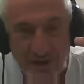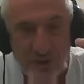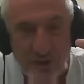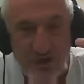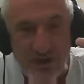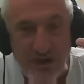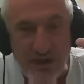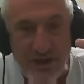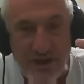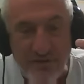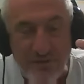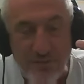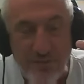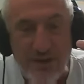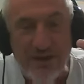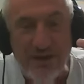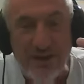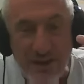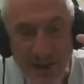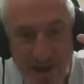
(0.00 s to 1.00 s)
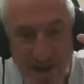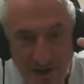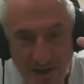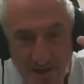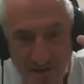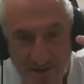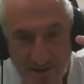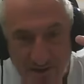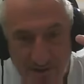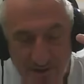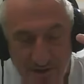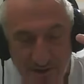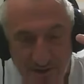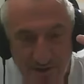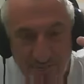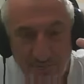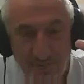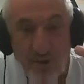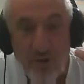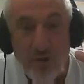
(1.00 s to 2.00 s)
учили в бытие.
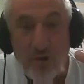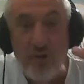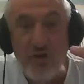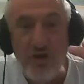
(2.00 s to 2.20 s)
У